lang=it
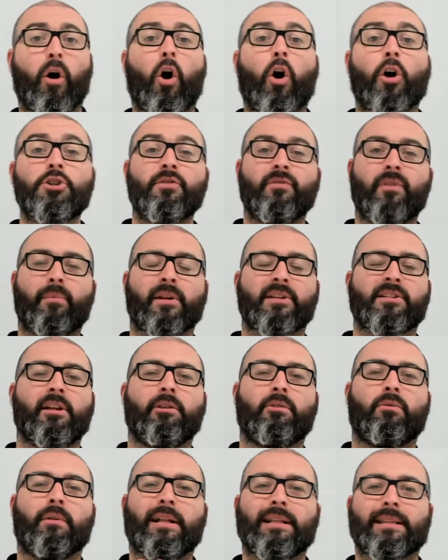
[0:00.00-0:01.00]
Oggi vi
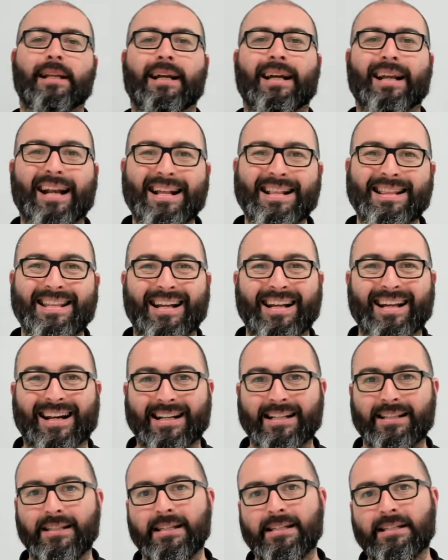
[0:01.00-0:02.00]
presento un'altra grande,
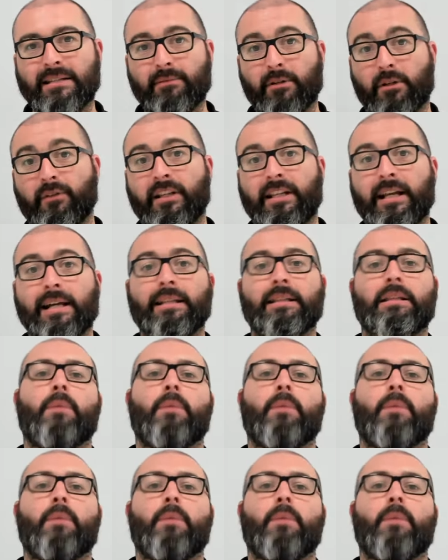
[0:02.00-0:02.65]
grandissima novità